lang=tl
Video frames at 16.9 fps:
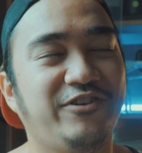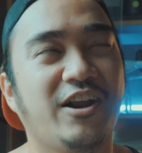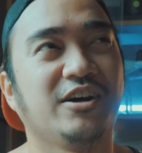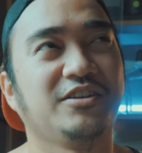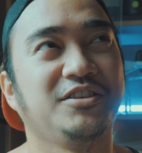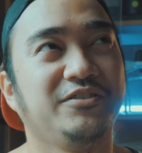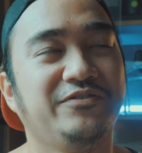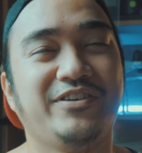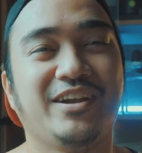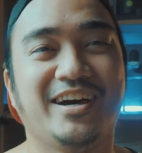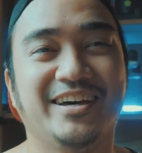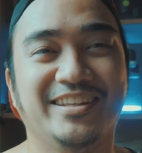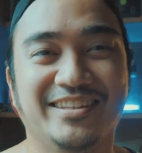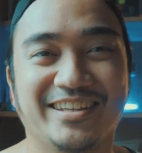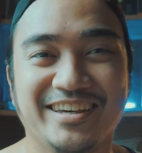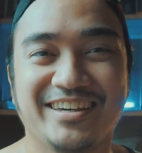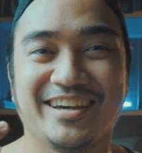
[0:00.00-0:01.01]
Vlog ni
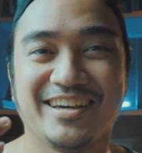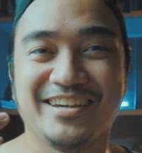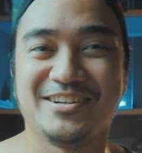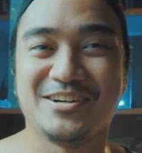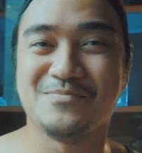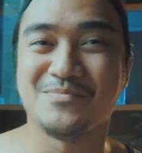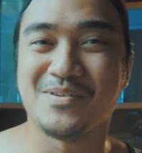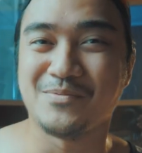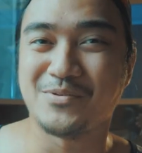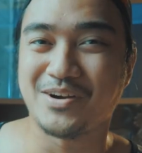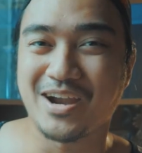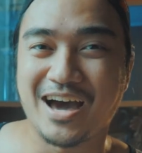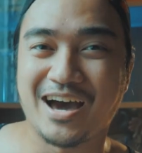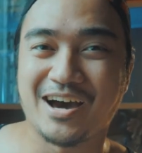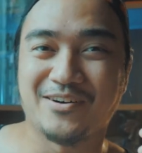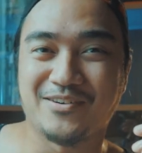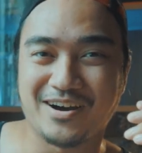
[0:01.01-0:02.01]
Vlad. I I remember
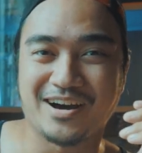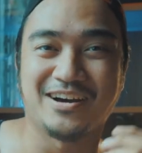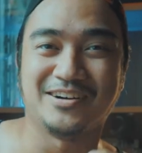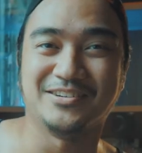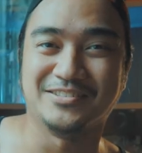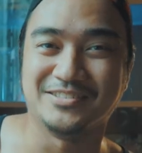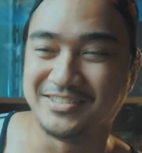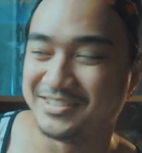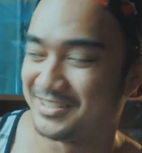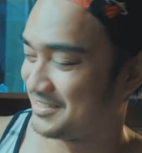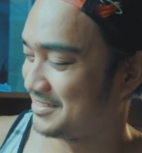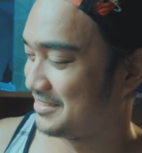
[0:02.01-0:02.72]
how how